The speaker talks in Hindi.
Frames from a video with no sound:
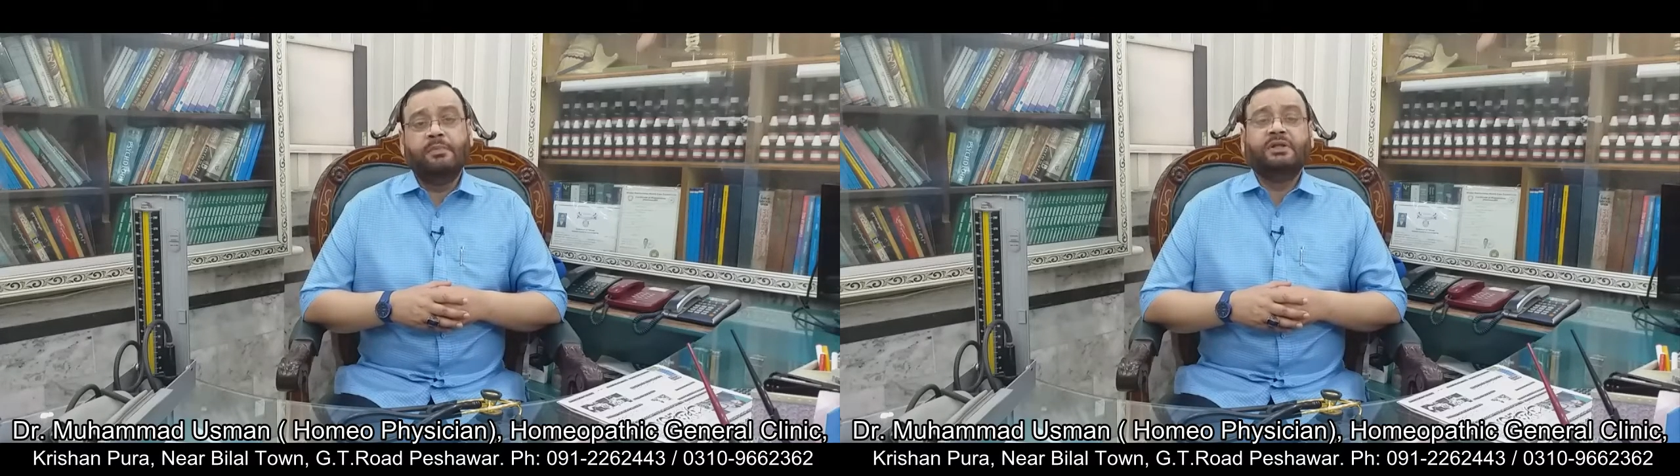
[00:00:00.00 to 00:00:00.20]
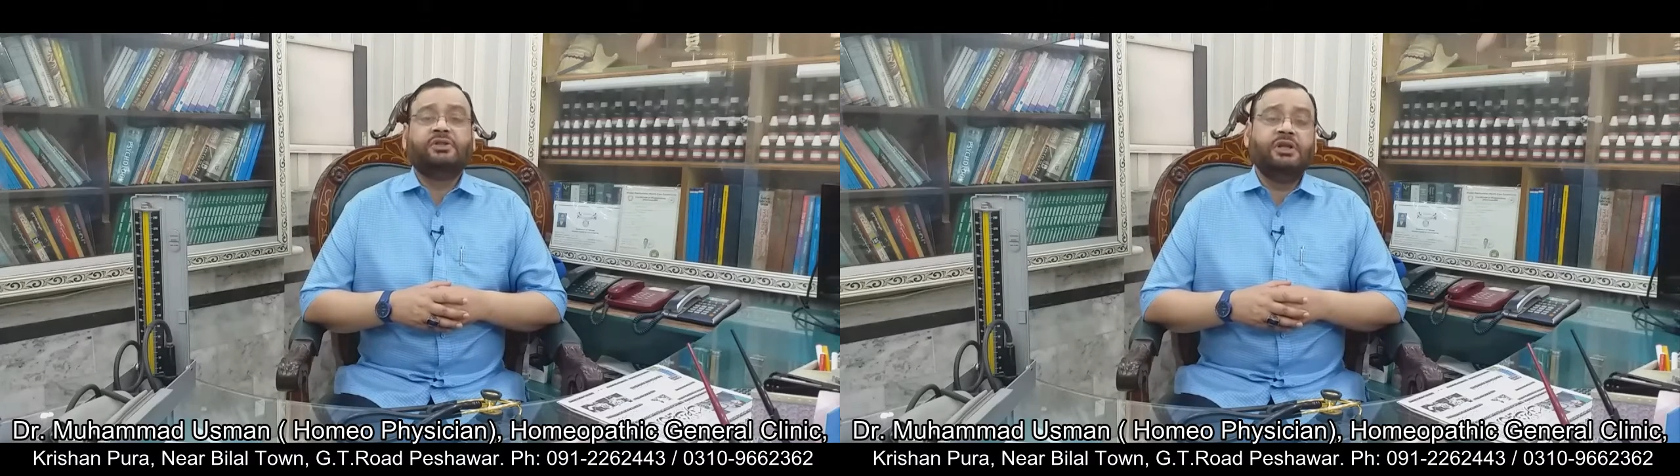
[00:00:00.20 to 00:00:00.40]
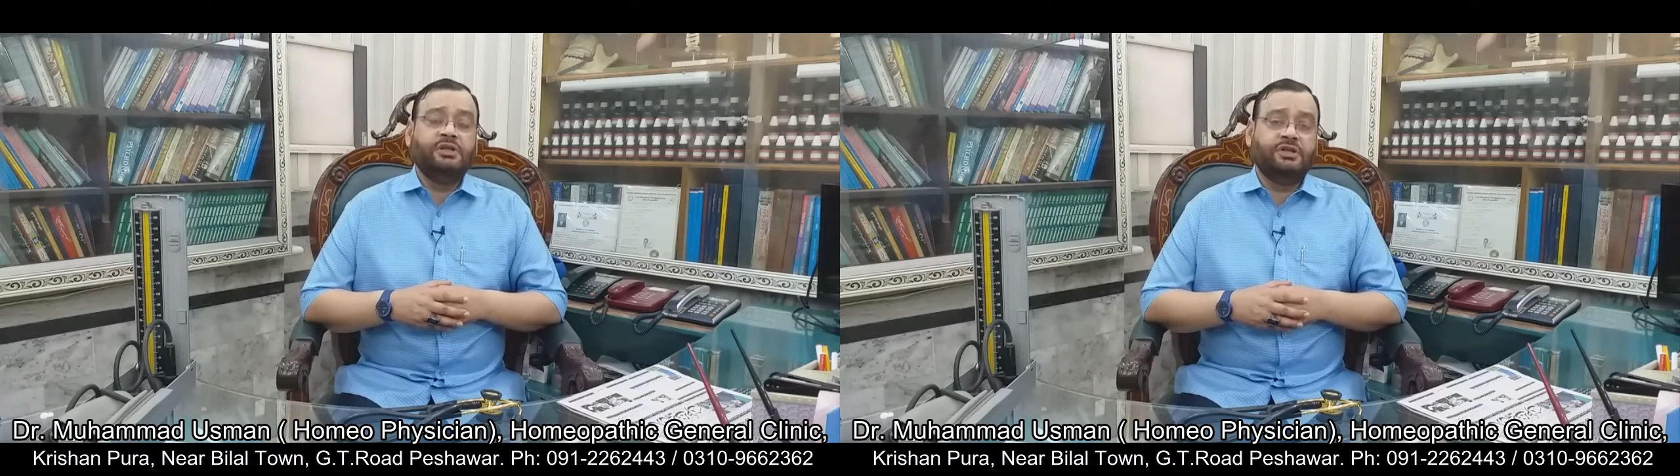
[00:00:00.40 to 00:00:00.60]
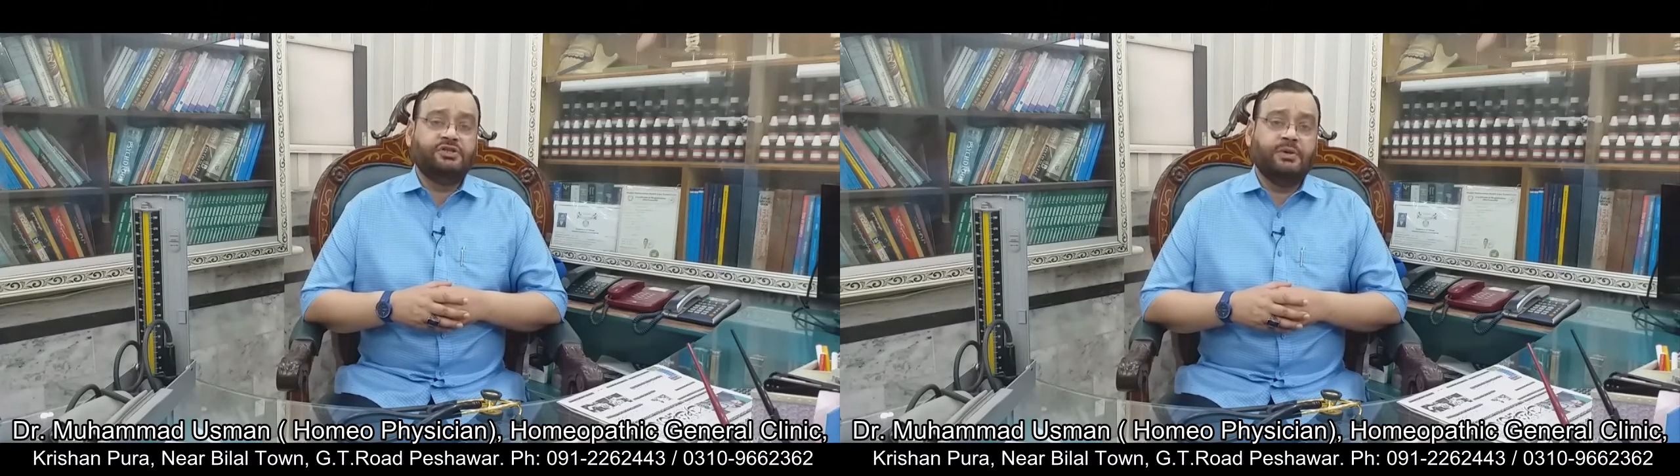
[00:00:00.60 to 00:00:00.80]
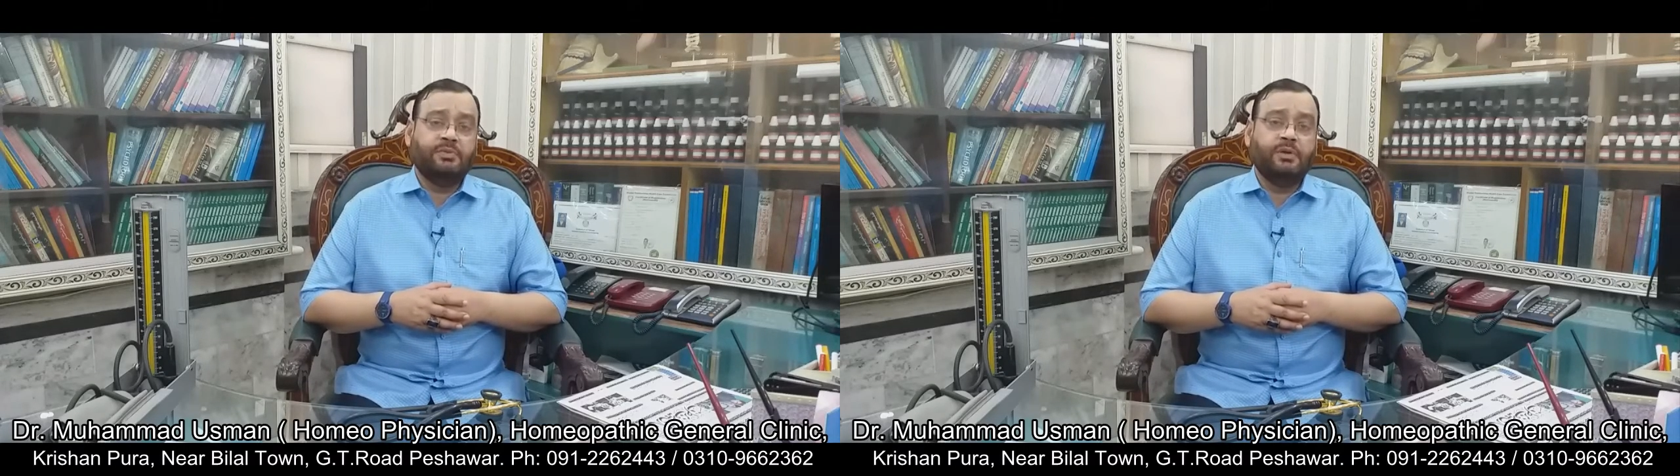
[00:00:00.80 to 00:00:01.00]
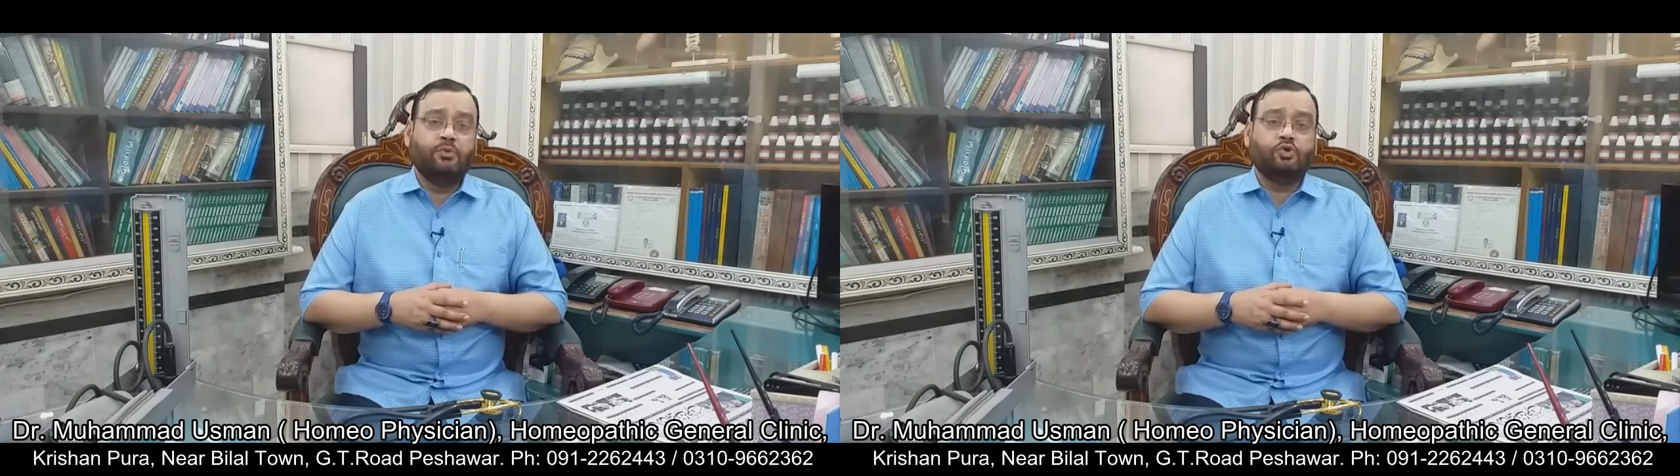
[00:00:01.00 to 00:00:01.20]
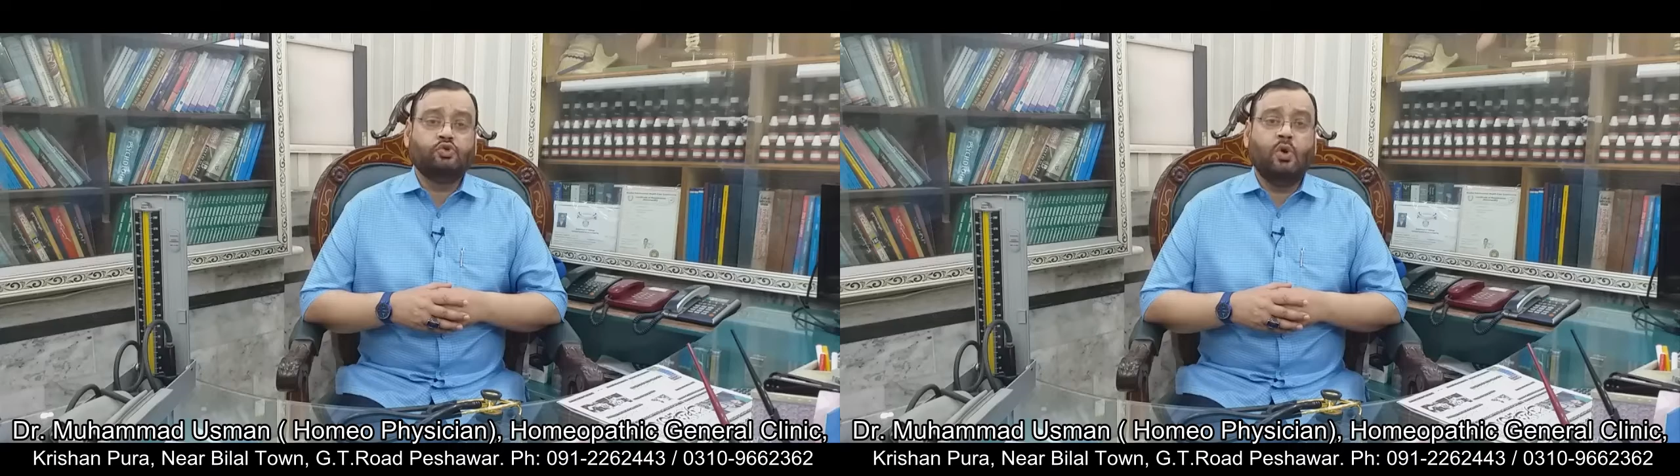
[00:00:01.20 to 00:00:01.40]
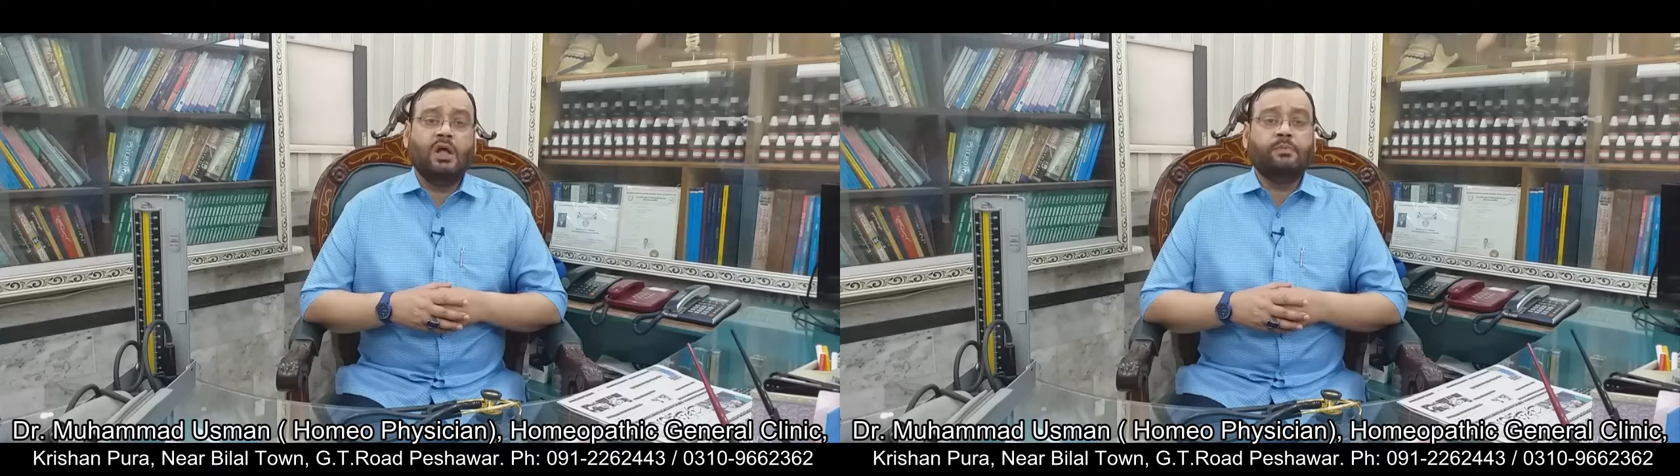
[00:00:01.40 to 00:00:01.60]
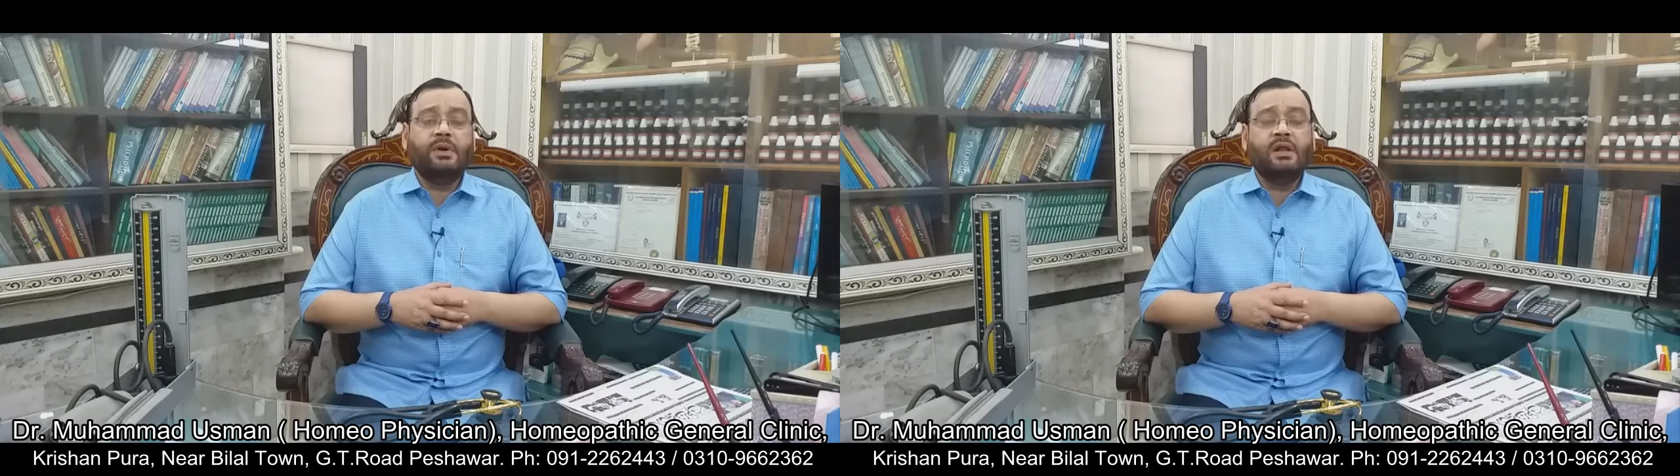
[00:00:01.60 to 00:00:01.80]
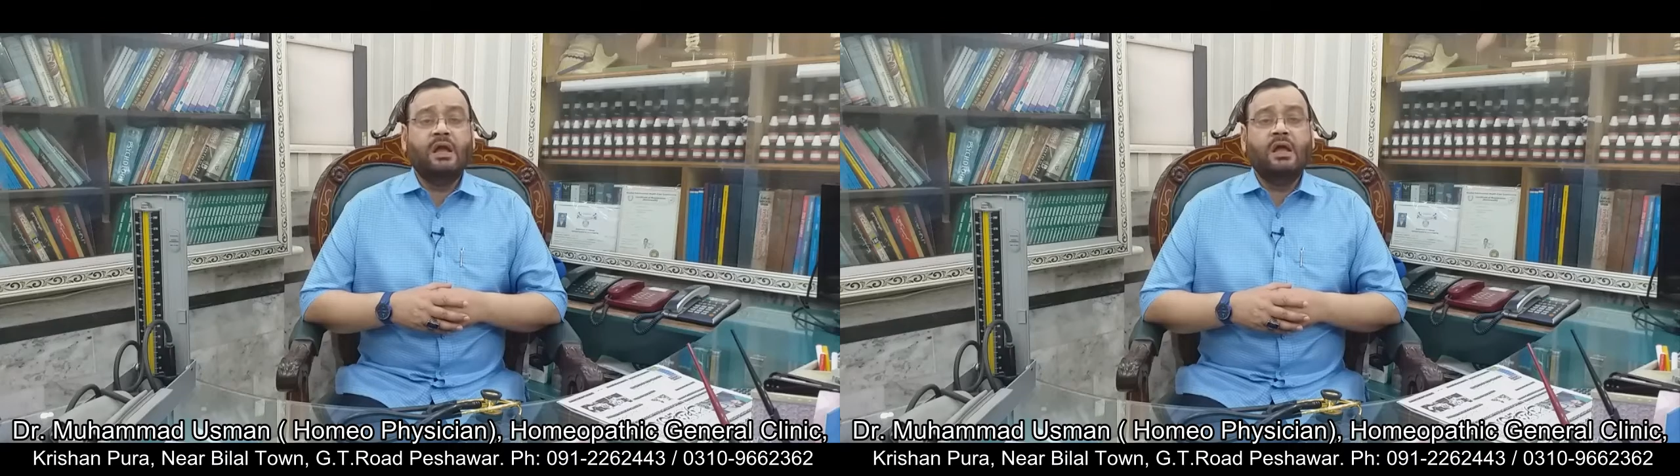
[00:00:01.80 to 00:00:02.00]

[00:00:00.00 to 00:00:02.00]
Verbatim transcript: बेहतरीन किस्म के मौजूद पर